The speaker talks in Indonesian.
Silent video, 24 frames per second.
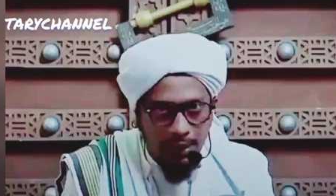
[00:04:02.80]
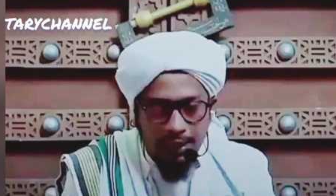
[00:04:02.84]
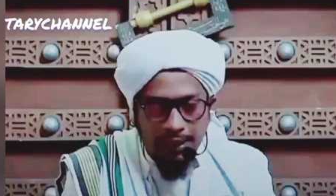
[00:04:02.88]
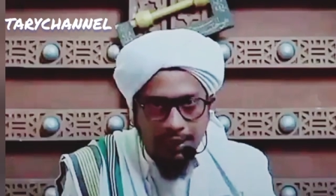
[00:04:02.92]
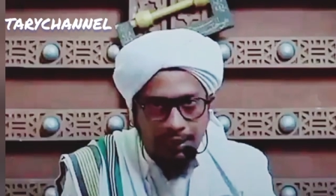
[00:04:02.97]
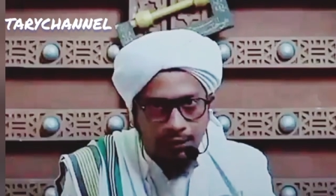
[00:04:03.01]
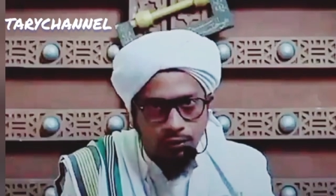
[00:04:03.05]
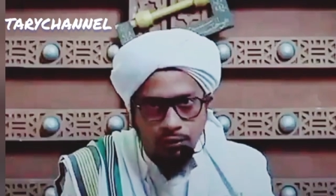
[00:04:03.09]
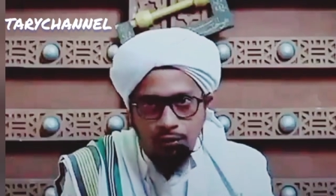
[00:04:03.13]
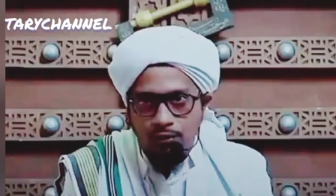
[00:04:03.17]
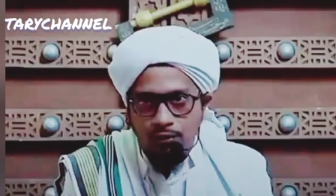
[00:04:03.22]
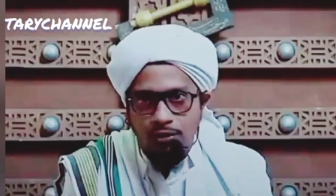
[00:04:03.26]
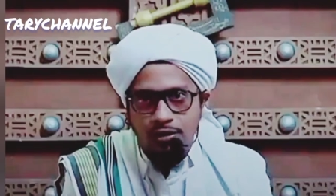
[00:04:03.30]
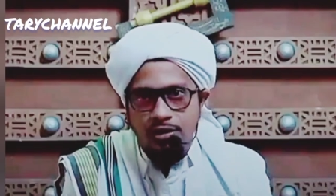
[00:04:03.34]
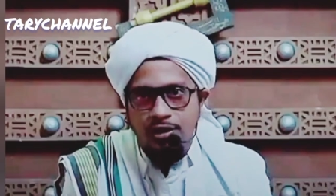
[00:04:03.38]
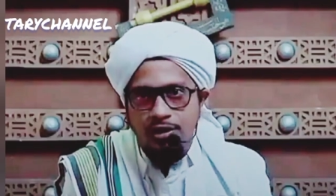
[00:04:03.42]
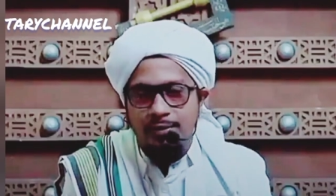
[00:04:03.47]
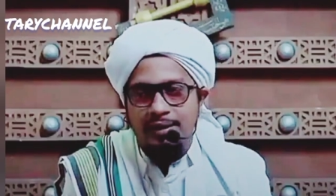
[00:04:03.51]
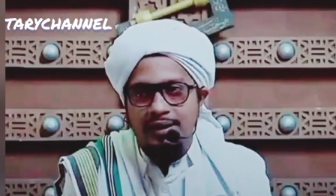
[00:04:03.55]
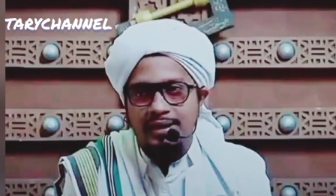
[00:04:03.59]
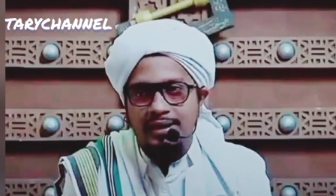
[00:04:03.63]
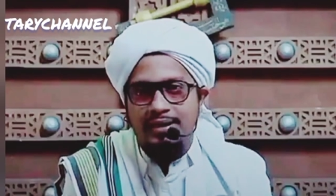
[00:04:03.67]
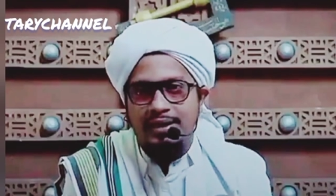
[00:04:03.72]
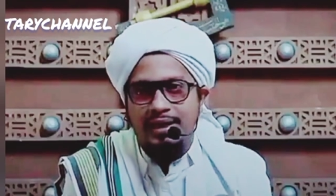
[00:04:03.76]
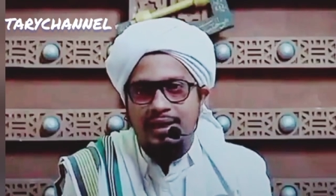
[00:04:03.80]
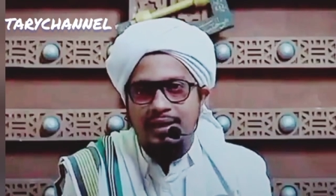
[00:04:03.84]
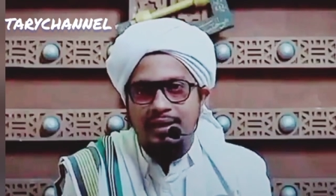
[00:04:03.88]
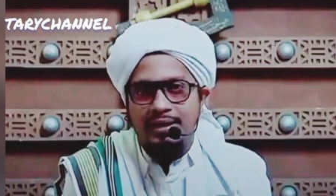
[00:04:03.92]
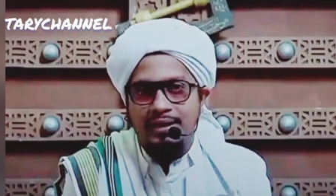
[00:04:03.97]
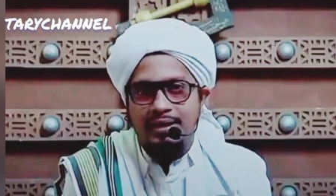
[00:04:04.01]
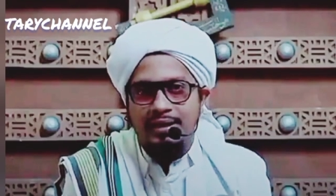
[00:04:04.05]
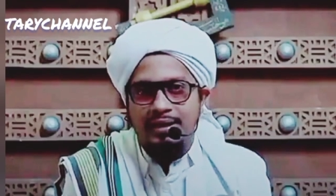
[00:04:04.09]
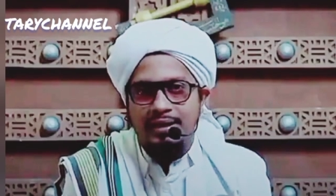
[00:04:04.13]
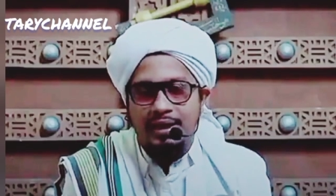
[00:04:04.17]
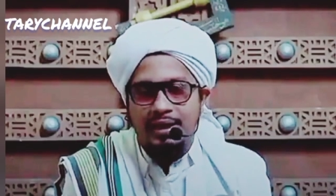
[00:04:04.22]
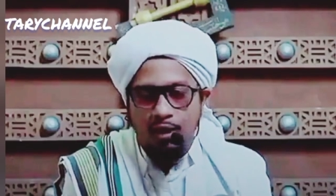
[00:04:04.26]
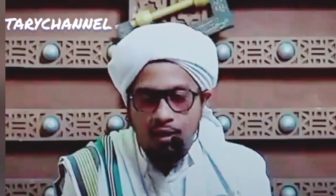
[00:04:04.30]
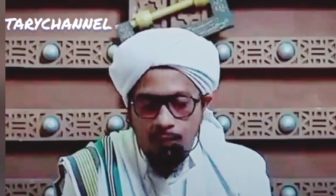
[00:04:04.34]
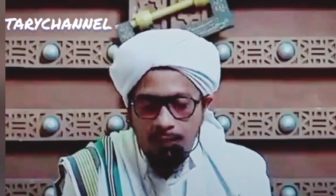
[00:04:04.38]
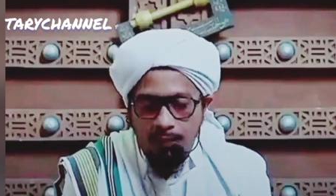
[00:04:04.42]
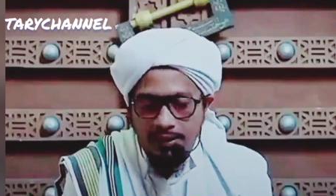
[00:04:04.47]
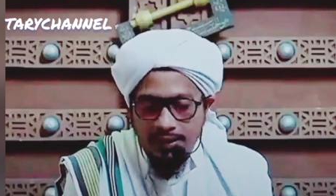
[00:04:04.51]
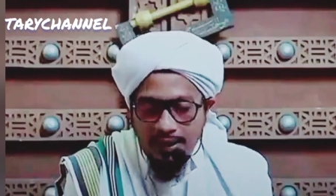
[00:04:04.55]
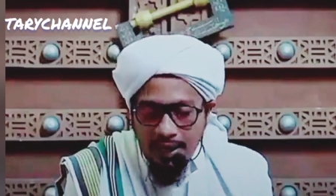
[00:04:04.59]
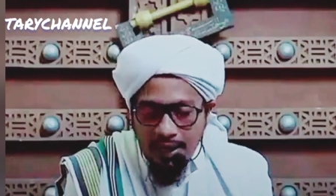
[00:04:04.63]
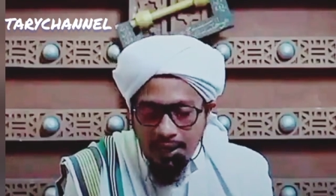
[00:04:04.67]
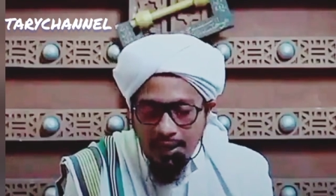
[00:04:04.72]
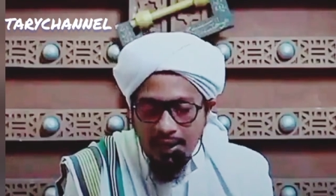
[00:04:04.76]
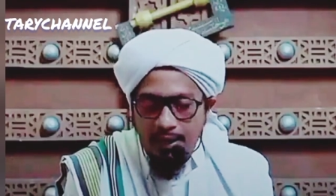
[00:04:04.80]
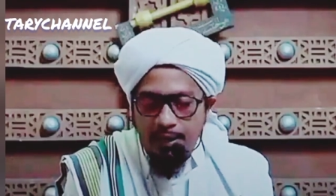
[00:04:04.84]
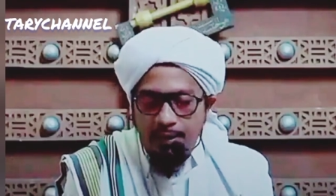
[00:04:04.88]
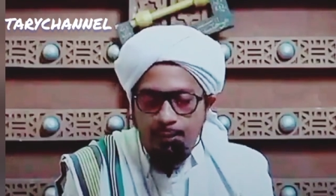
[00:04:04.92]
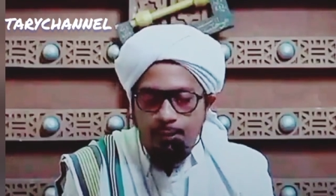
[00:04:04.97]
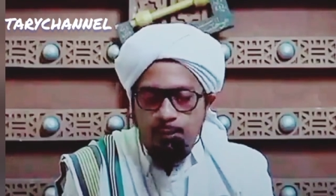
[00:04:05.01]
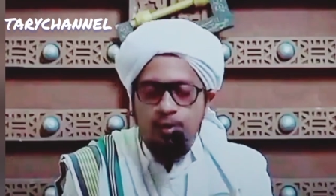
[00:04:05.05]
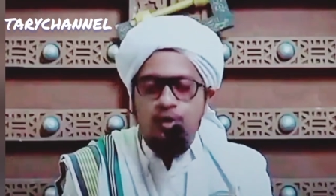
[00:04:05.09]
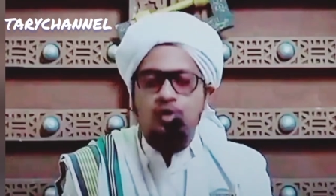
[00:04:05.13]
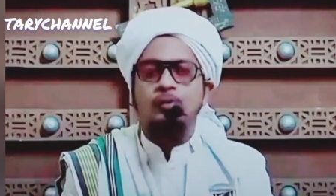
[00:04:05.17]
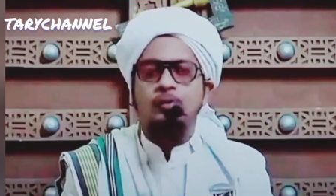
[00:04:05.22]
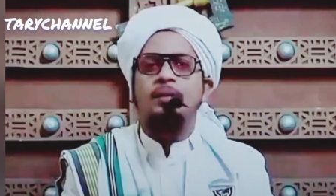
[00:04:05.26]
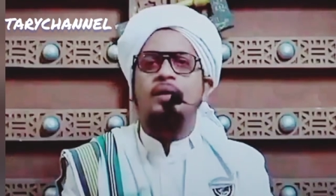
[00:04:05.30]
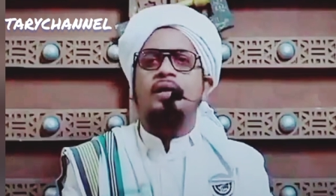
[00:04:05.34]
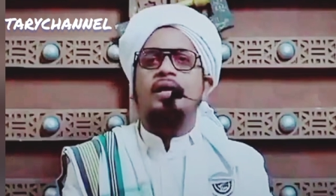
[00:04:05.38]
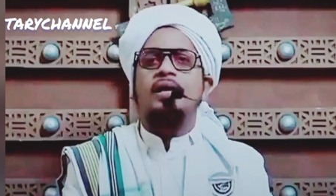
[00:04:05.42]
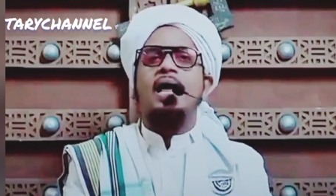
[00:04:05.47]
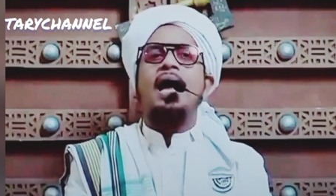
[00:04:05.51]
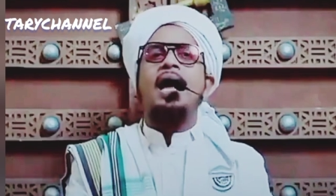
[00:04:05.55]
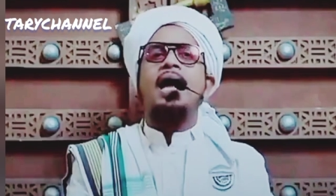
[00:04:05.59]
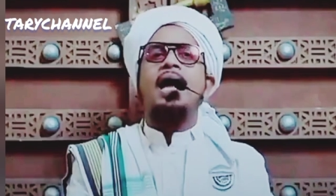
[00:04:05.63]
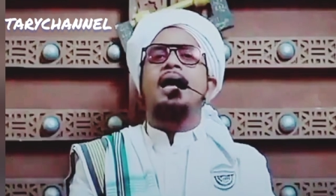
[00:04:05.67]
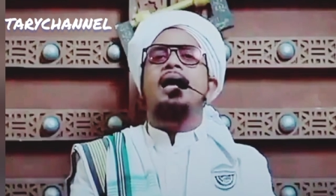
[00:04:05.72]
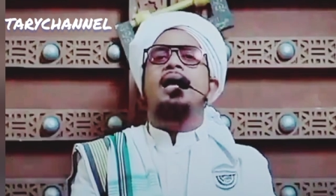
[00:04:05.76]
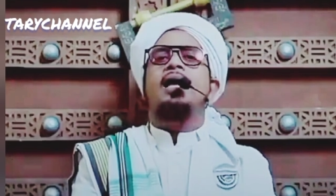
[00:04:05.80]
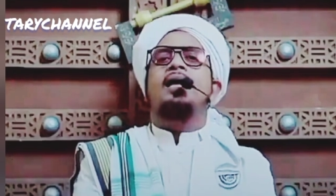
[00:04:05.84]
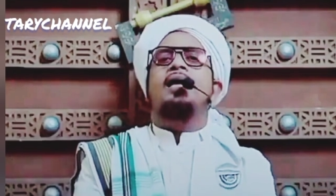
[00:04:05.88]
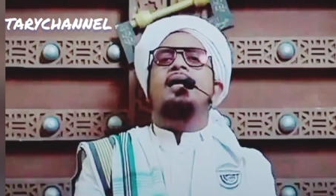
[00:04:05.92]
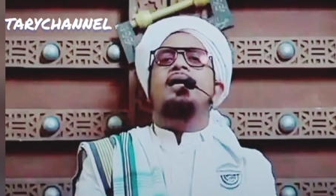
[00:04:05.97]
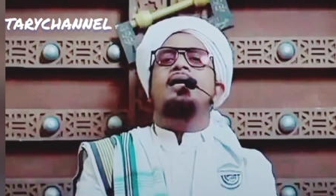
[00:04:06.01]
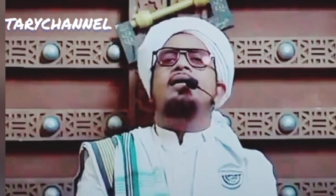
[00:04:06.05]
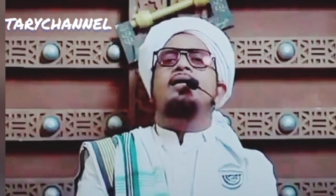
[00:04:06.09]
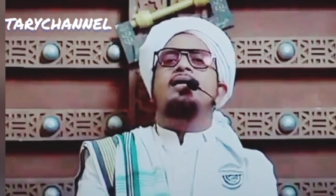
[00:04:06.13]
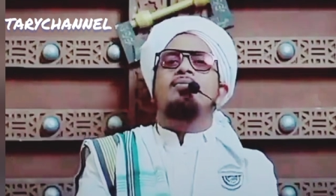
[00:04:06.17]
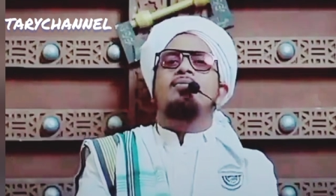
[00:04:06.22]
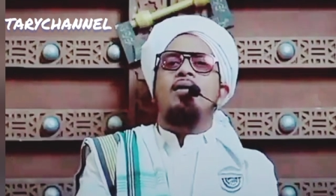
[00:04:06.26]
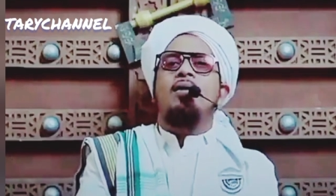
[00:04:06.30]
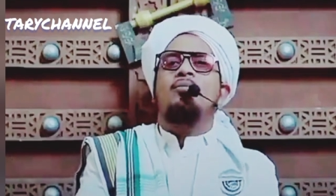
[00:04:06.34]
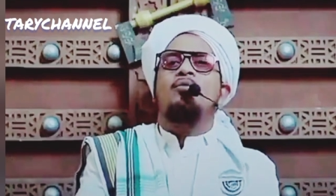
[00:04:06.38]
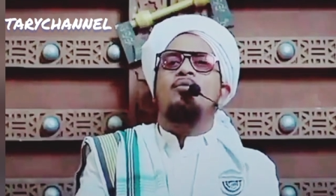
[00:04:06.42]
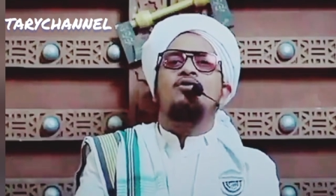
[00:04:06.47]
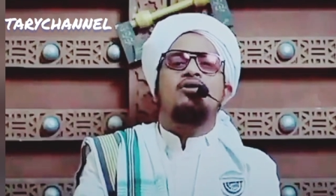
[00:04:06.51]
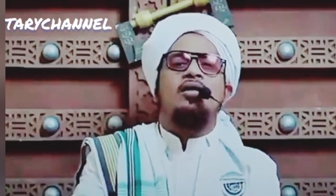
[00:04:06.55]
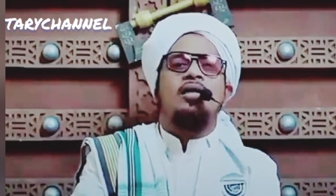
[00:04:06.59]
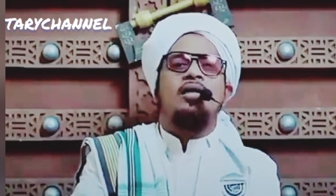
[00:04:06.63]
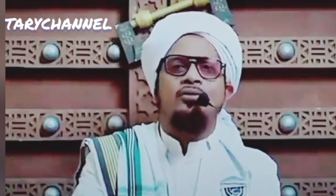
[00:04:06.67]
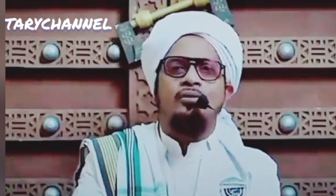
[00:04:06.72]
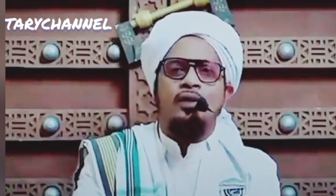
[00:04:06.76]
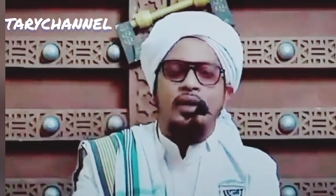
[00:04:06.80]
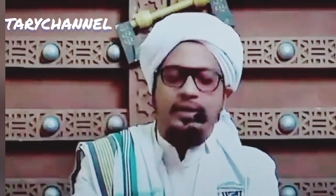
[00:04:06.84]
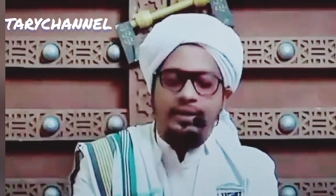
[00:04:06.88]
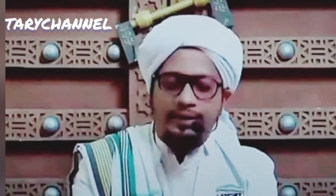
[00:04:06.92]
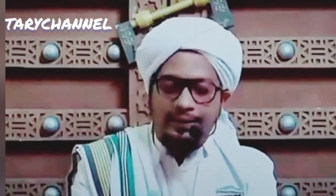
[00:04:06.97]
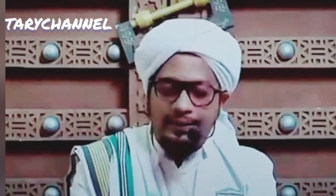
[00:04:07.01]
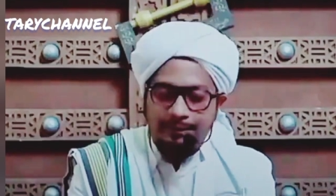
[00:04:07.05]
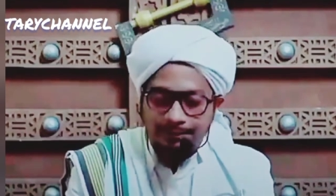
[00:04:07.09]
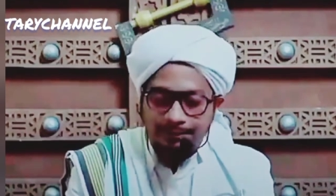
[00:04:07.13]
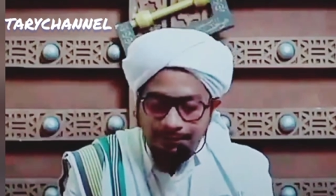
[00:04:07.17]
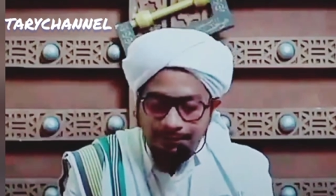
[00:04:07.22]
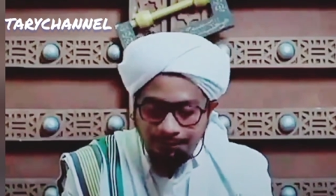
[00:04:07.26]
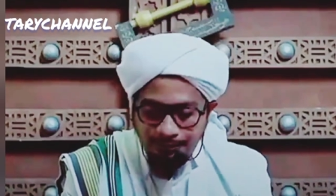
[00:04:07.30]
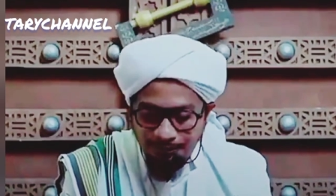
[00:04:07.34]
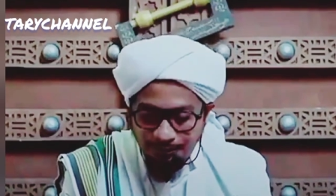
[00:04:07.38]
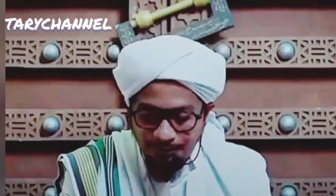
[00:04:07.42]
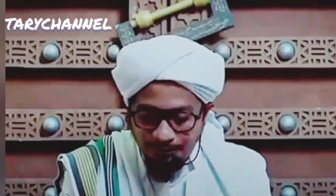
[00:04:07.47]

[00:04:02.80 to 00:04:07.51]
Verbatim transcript: akan tunduk sama kita kalau baca bismillah 51 kali